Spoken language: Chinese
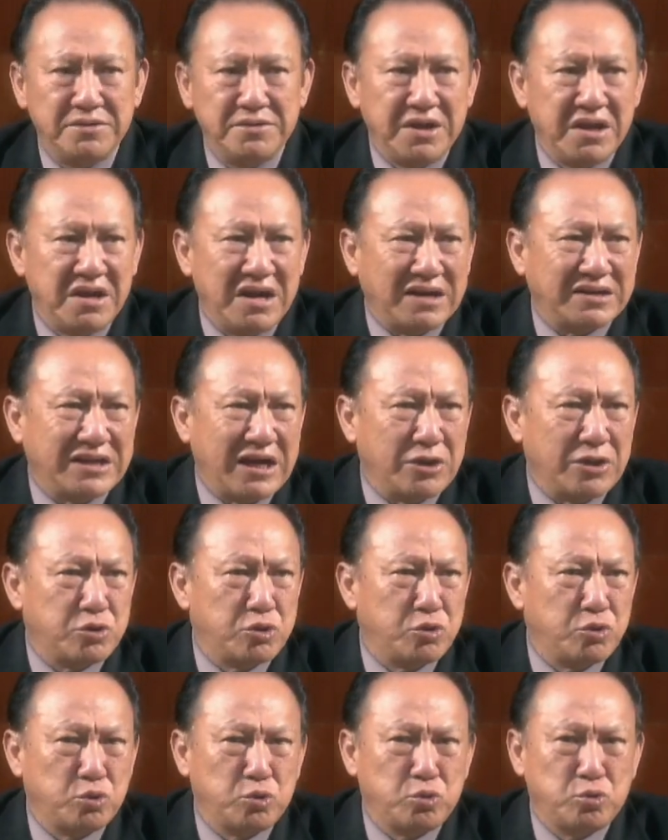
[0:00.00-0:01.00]
你让他
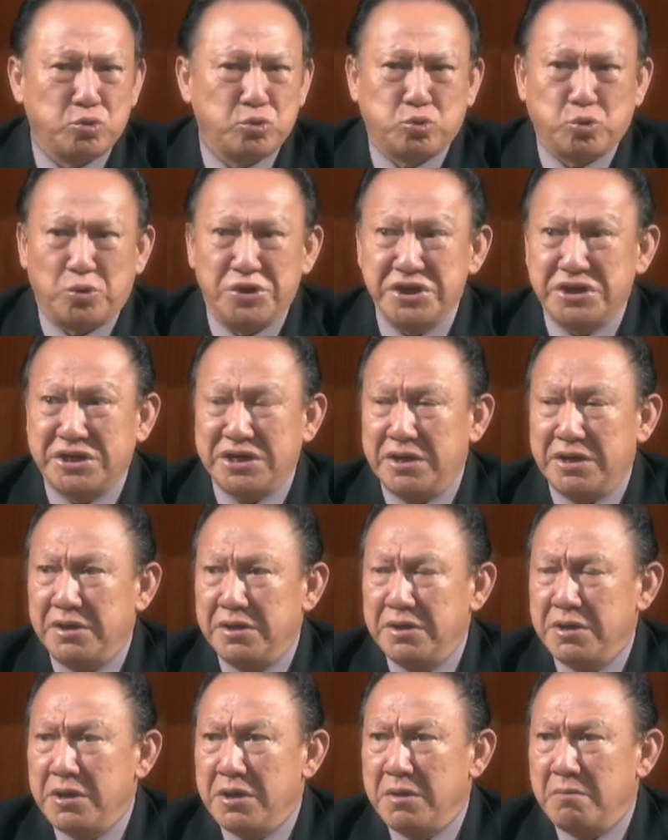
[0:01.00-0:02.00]
做一个
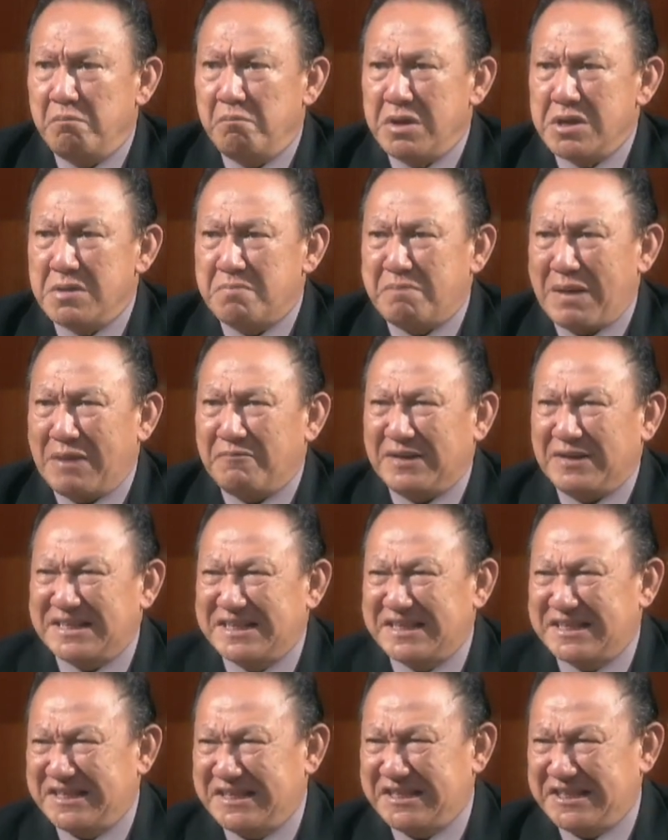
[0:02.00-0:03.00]
没有办法
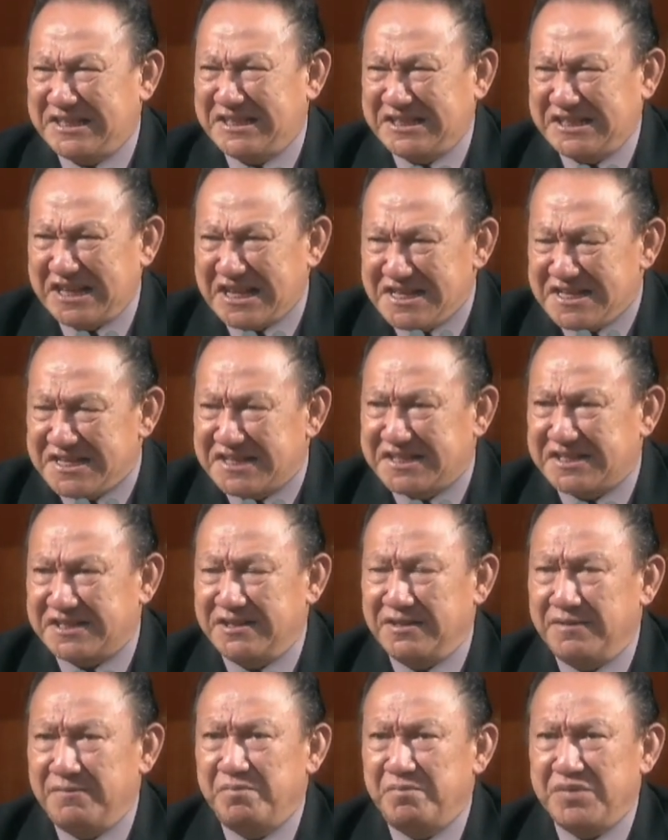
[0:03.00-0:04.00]
禁
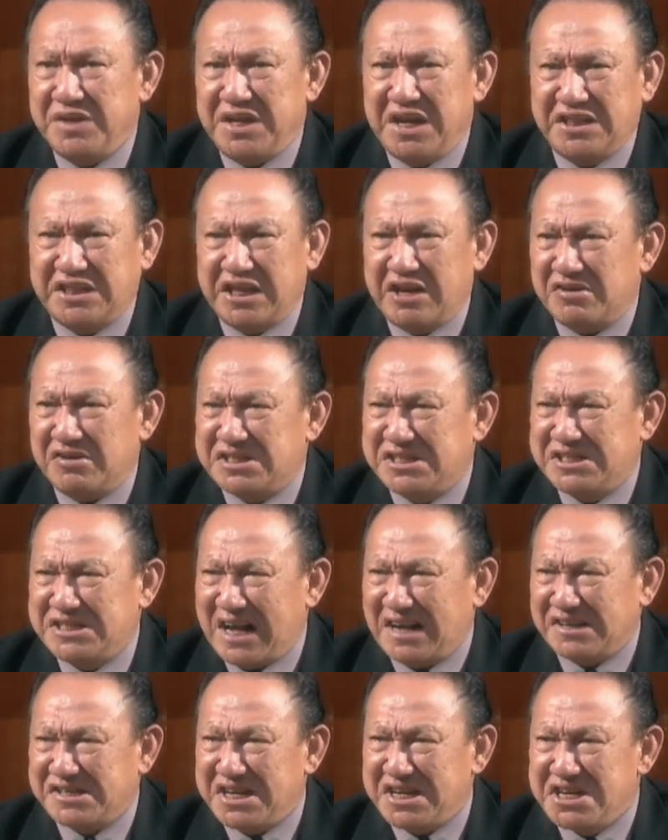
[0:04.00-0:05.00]
止、一定要
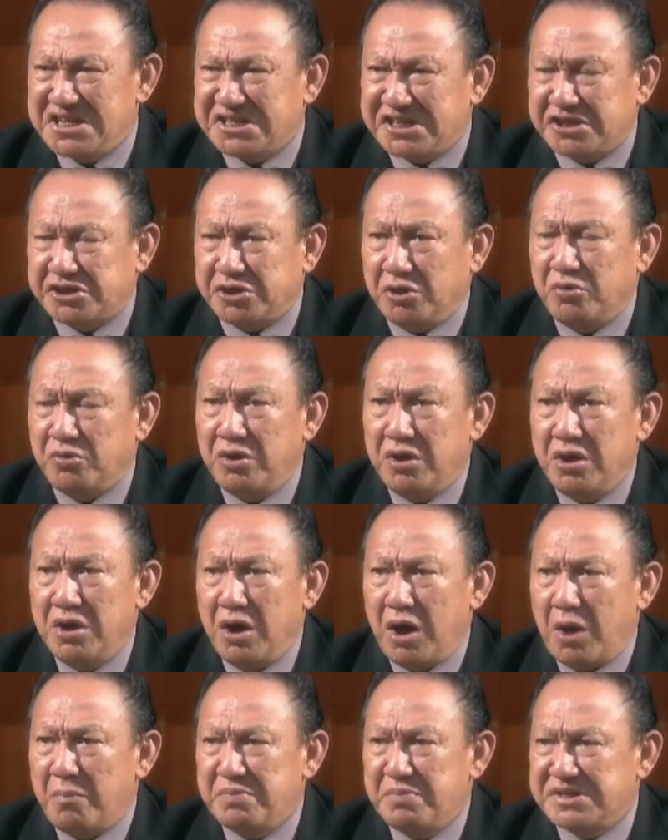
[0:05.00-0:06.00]
向前一直走
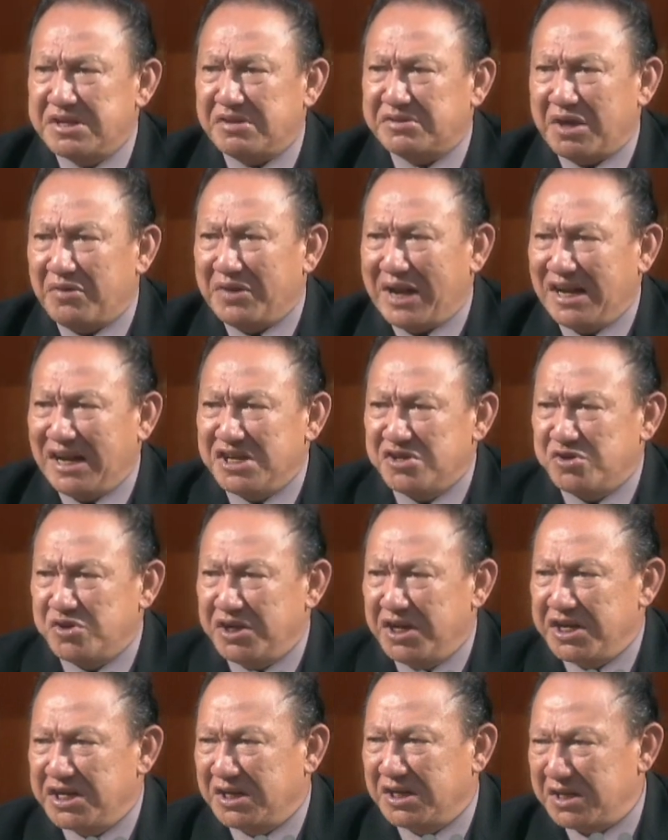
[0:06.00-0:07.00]
而不知道到哪里去
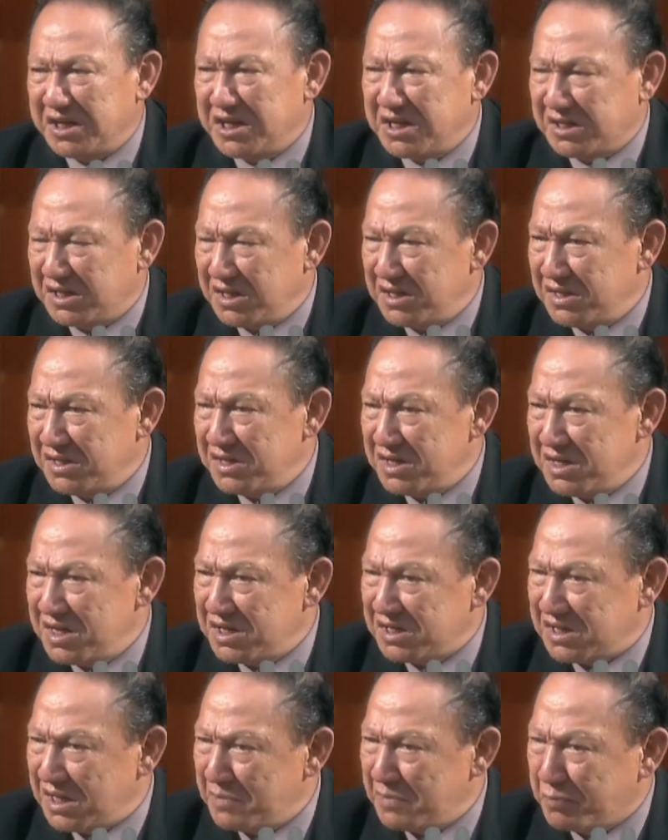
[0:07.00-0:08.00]
的一个一
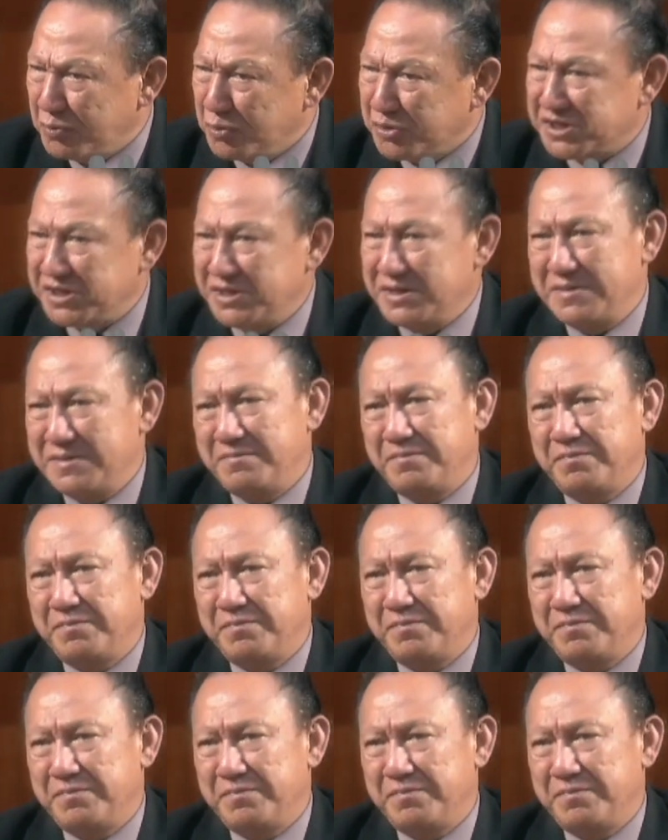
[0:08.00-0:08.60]
一一部车，